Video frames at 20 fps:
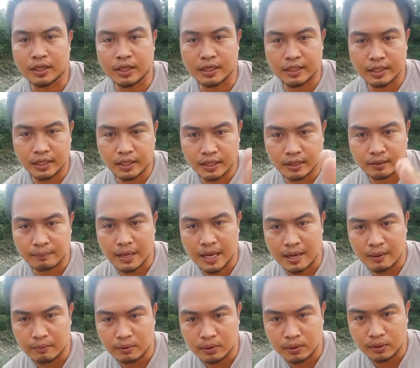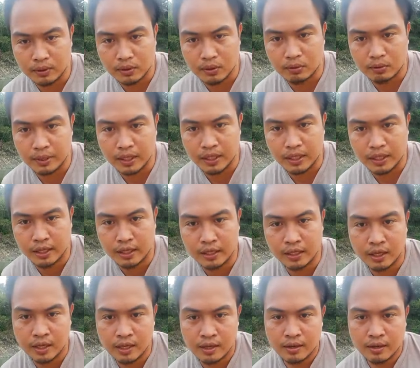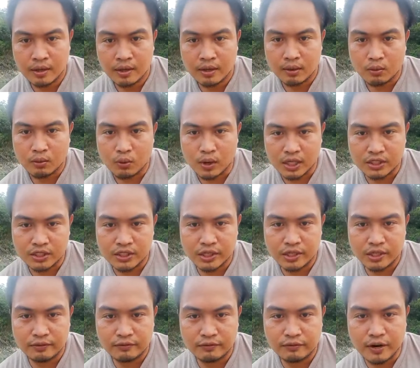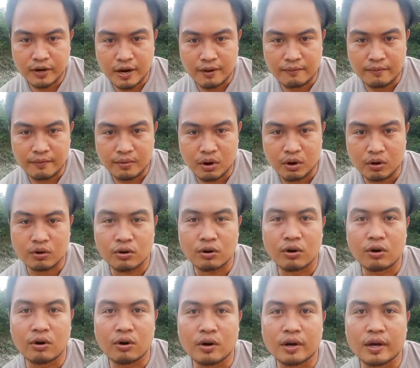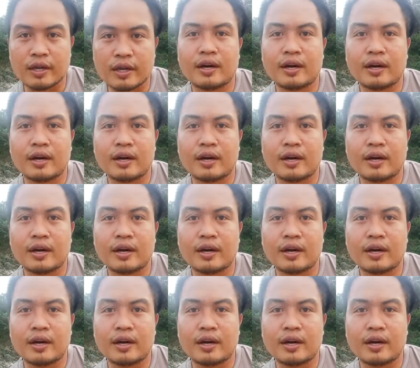O dati nagpahabol Robilin watching from Hong Kong.